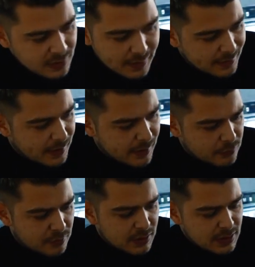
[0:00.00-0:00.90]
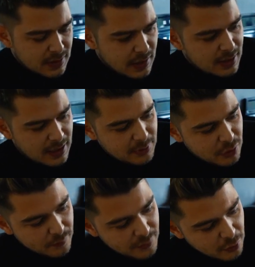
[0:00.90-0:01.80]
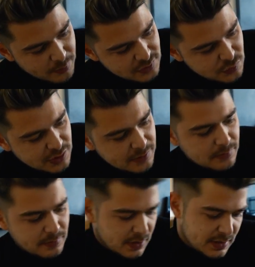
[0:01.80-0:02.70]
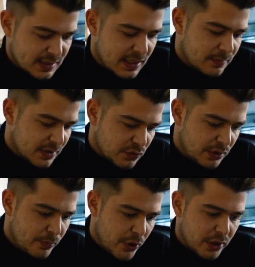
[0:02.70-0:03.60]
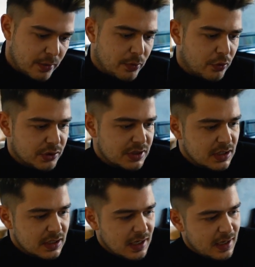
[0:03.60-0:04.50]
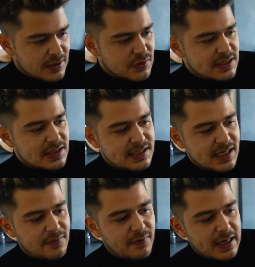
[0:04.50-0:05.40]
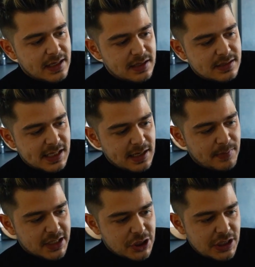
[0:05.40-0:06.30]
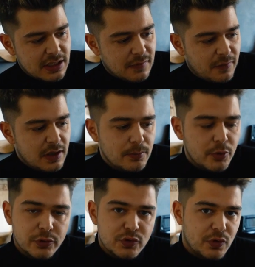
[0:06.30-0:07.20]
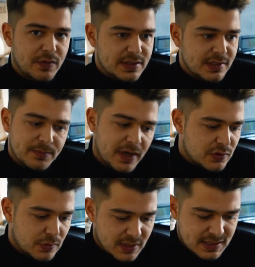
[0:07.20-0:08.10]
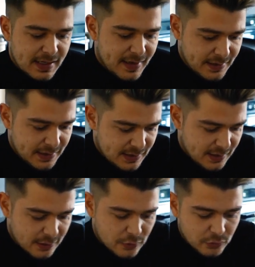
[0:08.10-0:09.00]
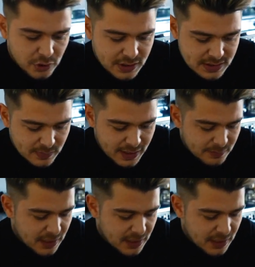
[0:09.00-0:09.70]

Keine Ahnung. Aber kommen wir auch mal zu dem, sage ich mal, zu dem Burgerbrot. Also es ist sehr weich, sehr matschig. Viele mögen sowas. Ich mag sowas gar nicht. Ja, guckt euch das mal an.